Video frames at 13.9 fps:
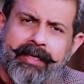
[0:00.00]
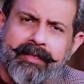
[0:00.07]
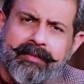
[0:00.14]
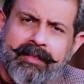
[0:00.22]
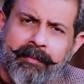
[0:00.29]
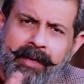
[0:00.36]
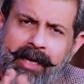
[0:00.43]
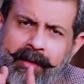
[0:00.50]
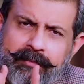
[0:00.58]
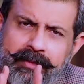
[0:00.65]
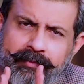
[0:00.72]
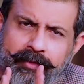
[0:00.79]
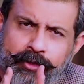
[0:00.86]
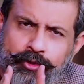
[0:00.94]
में
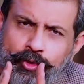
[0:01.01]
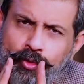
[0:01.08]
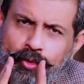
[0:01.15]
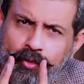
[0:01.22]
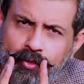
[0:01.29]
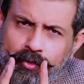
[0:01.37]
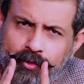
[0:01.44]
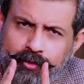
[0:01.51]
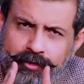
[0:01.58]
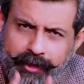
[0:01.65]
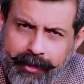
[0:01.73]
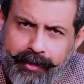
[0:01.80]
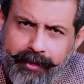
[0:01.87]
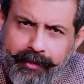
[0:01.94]
तमाम तवज्जो
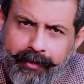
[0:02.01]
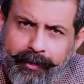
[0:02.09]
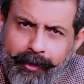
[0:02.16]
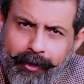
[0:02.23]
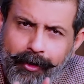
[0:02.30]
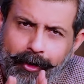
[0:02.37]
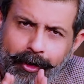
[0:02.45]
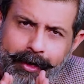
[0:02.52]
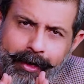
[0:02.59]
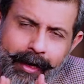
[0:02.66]
तीर और